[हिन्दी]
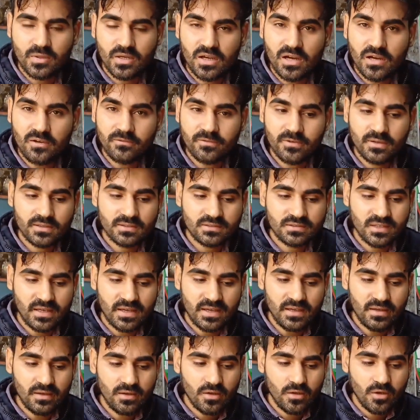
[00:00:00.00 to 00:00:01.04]
भी काफ़ी अच्छा
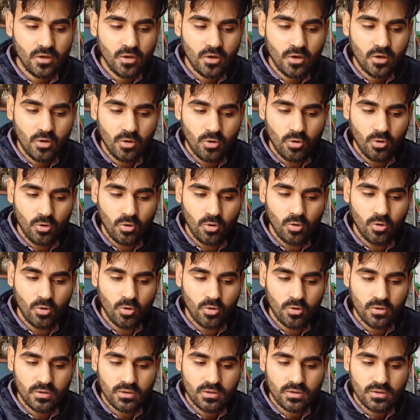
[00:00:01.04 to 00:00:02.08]
है
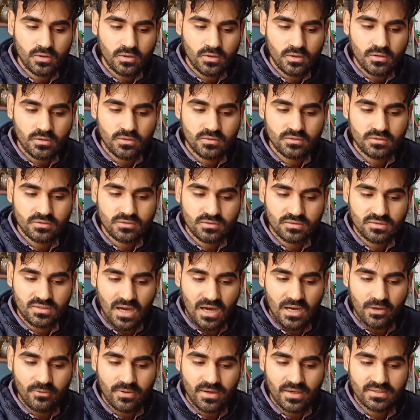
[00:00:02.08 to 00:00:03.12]
और
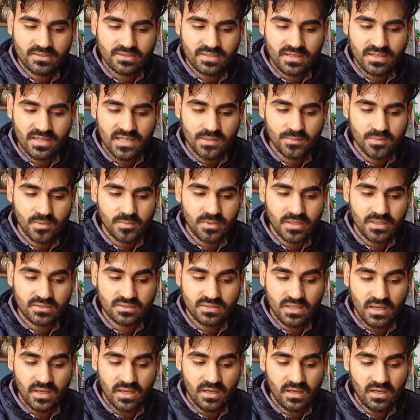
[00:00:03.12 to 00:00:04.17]
तार वगैरह छीनने में भी
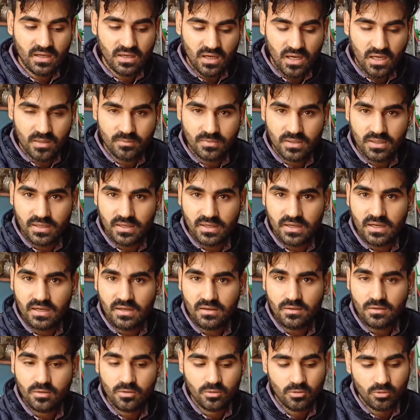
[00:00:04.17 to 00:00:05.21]
अच्छा है काम करेगा
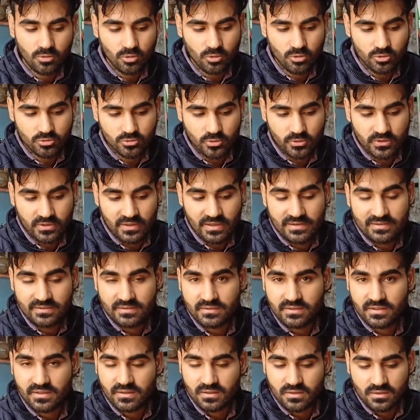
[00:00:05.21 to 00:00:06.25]
और जो
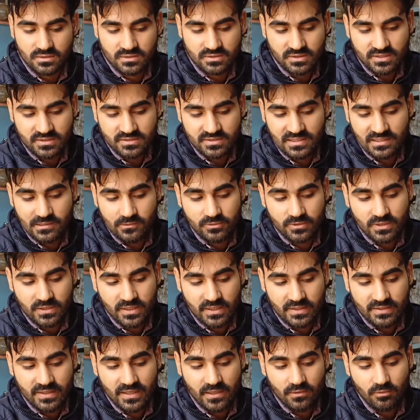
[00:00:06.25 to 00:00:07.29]
इसकी स्लीव दी
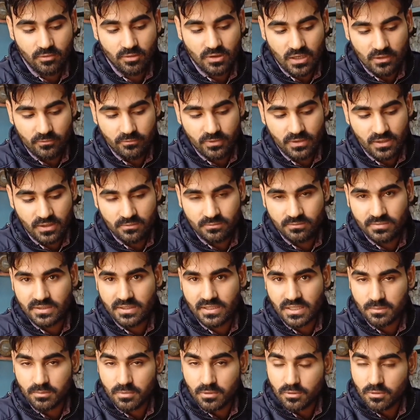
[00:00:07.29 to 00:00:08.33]
गई है वो काफ़ी
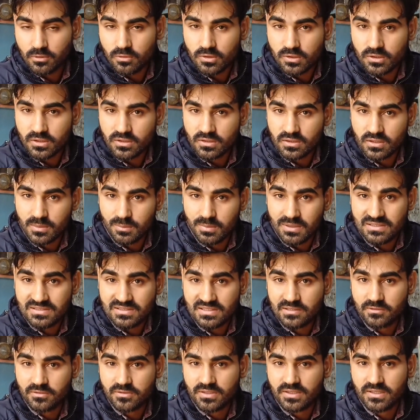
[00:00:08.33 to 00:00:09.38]
कंफर्टेबल और डबल
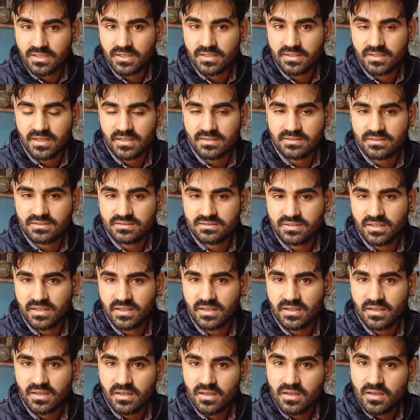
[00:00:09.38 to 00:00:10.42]
स्लीव दी गई है जिससे
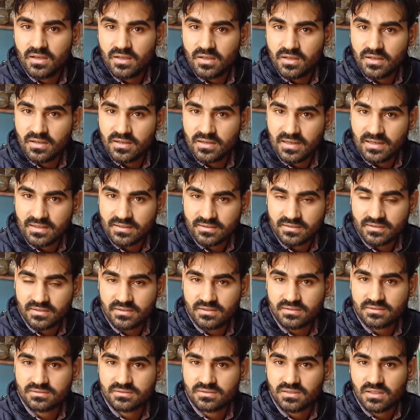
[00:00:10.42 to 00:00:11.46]

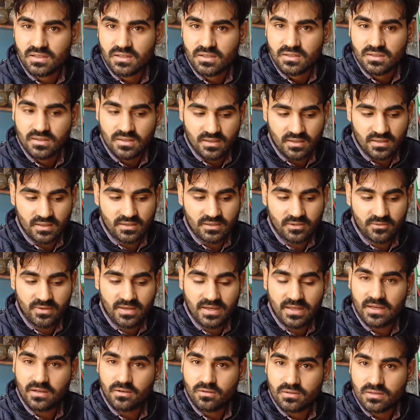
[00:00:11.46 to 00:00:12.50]
इलेक्ट्रिक करंट
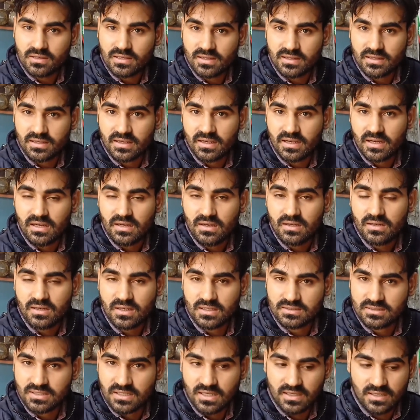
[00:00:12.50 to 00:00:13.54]
वगैरह लगने का
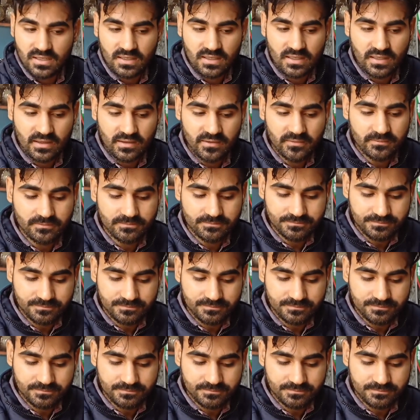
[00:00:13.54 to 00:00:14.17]
खतरा नहीं है